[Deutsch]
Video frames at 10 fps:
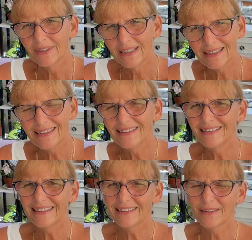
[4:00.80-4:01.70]
geht die
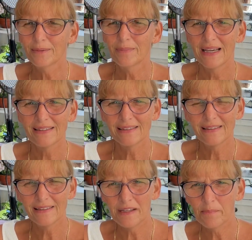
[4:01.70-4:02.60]
Siete
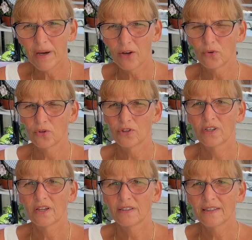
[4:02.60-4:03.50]
meistens den Bach
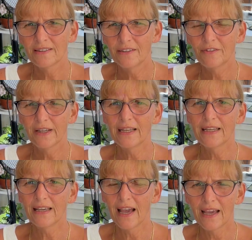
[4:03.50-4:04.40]
runter. Das ist
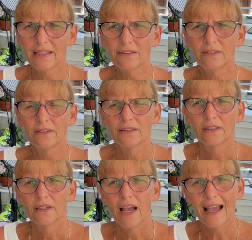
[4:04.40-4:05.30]
wirklich ein
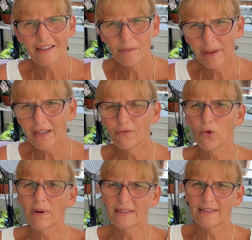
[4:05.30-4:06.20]
Aspekt, wo
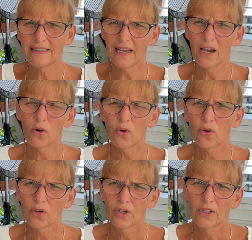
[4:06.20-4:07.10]
man sich auch
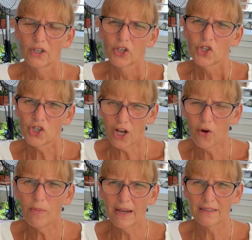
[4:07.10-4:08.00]

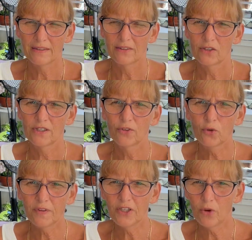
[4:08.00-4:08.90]
schlau machen sollte.
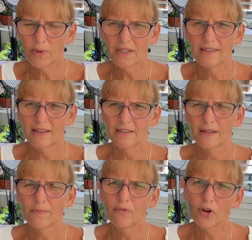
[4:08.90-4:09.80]
So wie ich immer gesagt
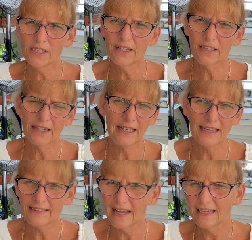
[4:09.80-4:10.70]
habe, wollt ihr
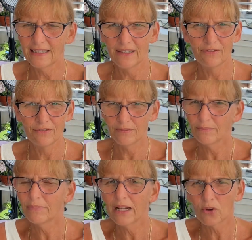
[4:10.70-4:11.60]
Gläser an den
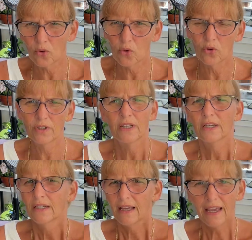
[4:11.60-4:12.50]
Balkon,
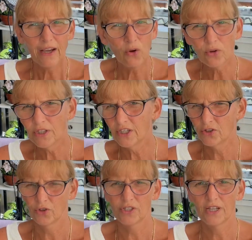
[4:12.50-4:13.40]

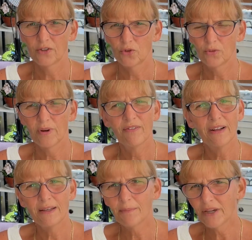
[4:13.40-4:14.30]
erkundigt euch darüber,
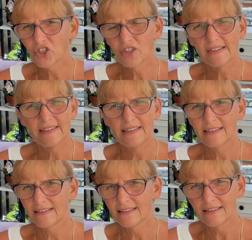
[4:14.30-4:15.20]
weil in manchen
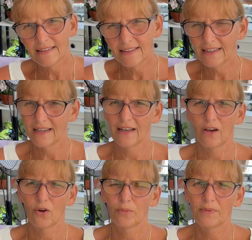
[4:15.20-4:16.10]
Sites ist es nicht
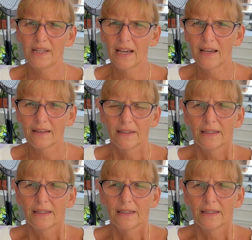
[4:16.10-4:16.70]
erlaubt. Ja?